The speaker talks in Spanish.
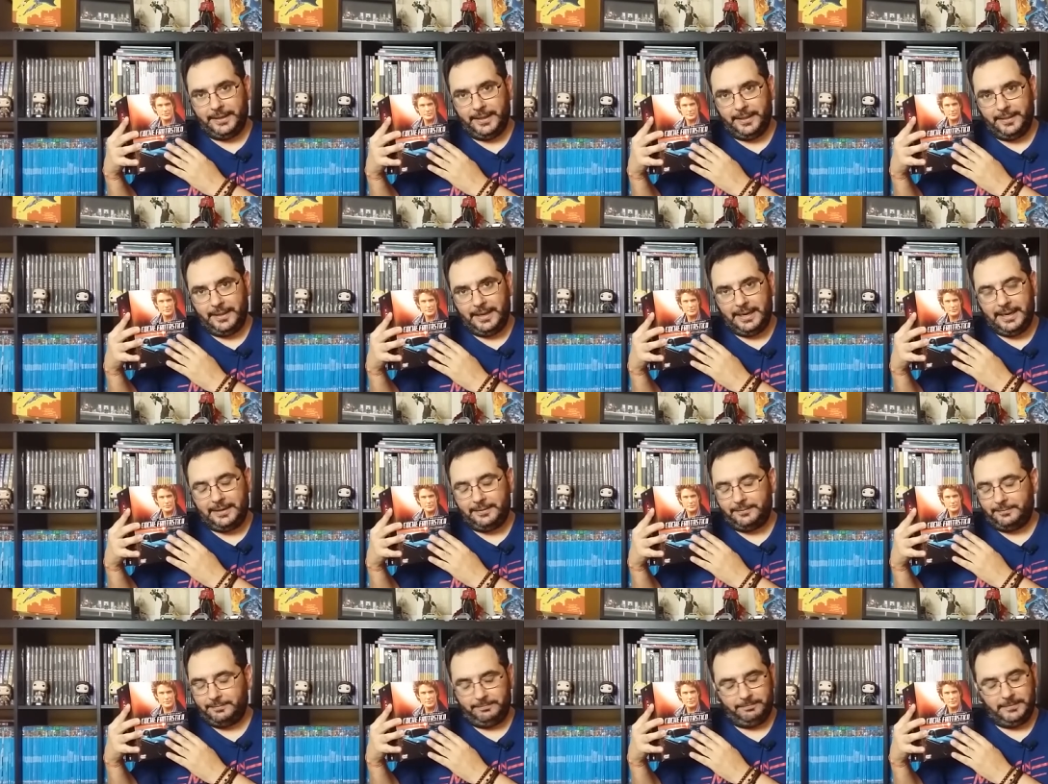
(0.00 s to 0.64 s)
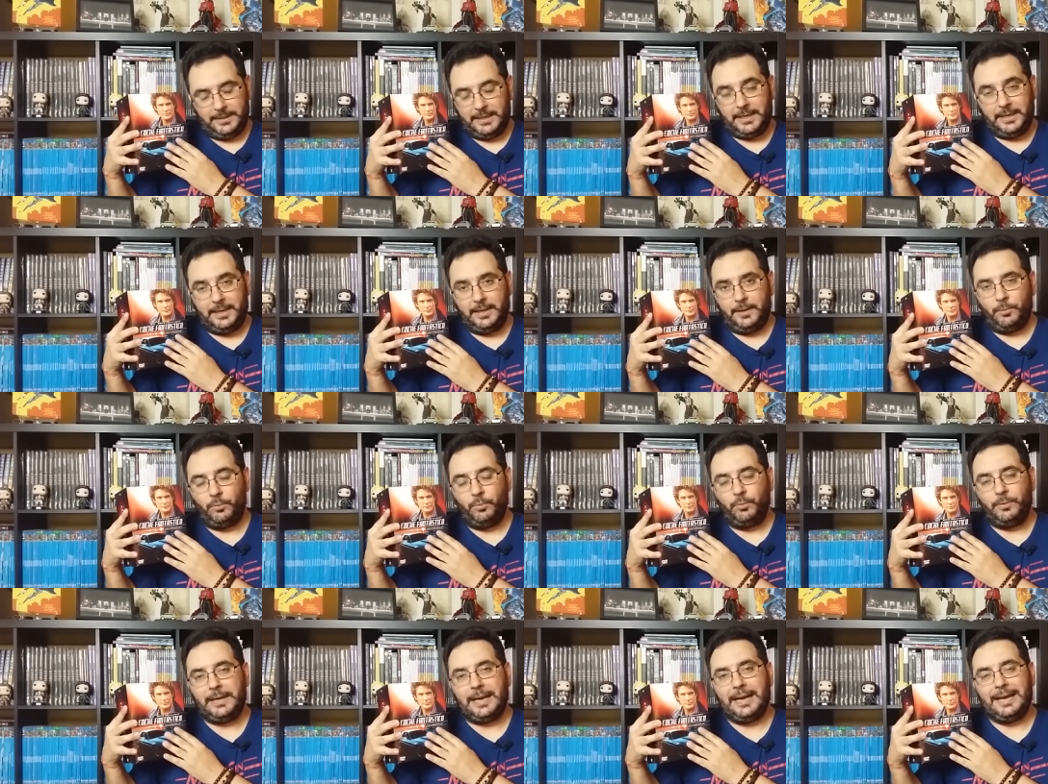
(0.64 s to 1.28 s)
idea y
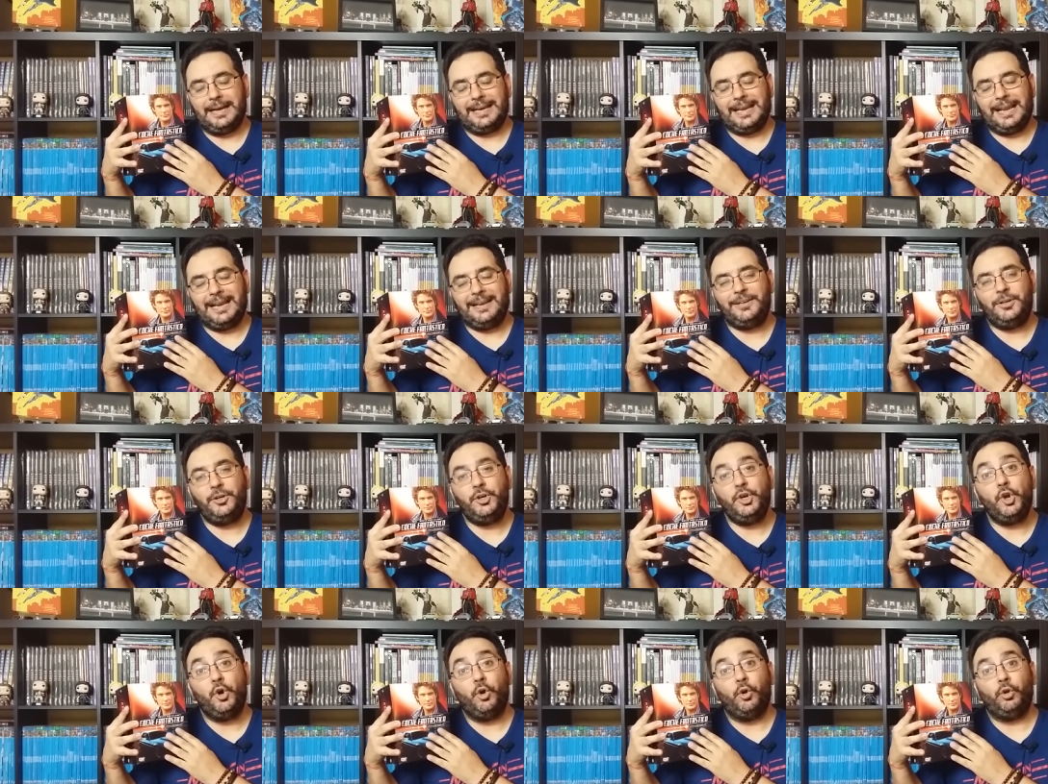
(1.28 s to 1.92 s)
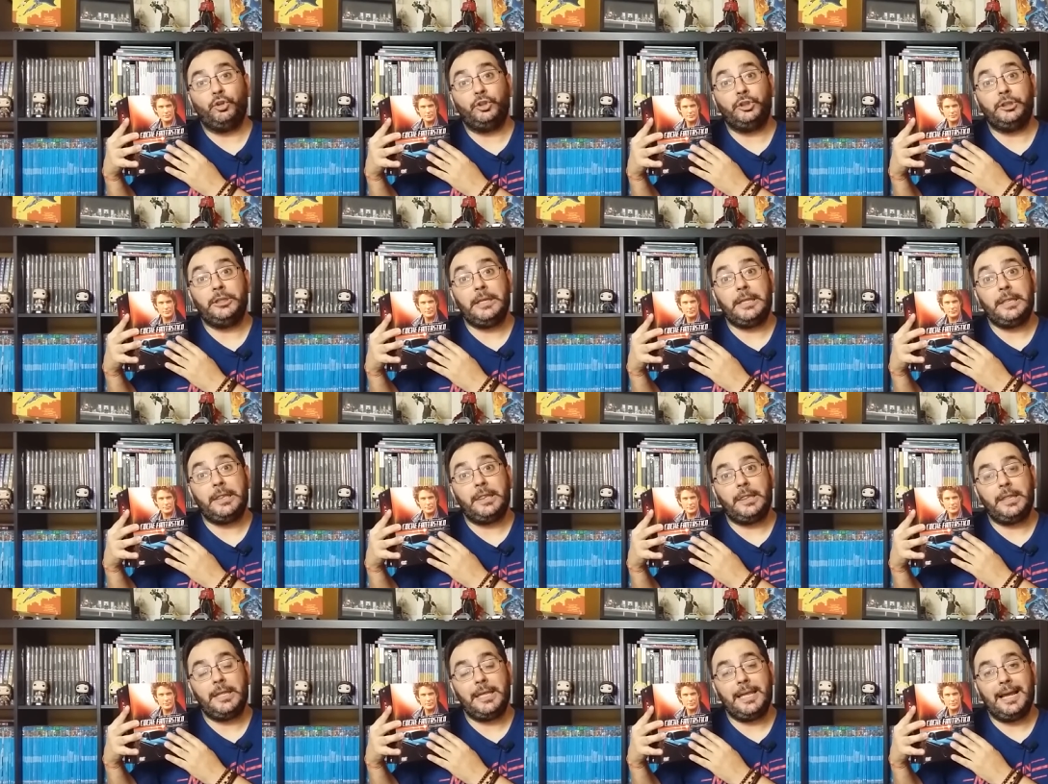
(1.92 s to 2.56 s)
una gran
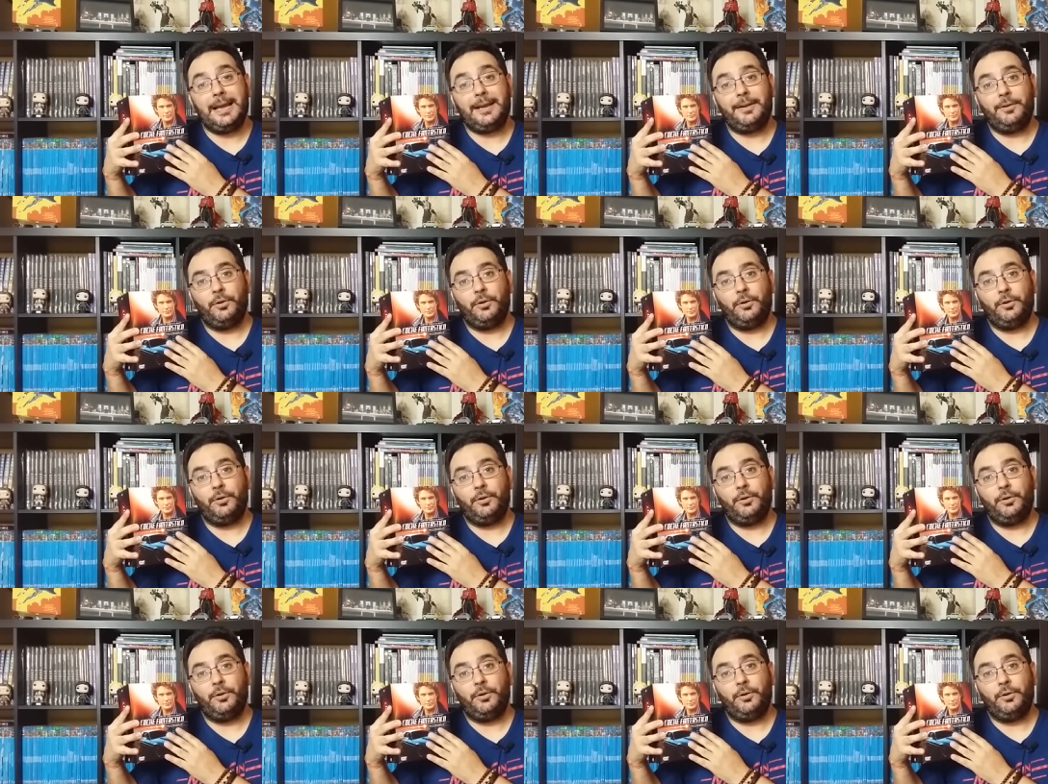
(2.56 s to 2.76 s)
noticia,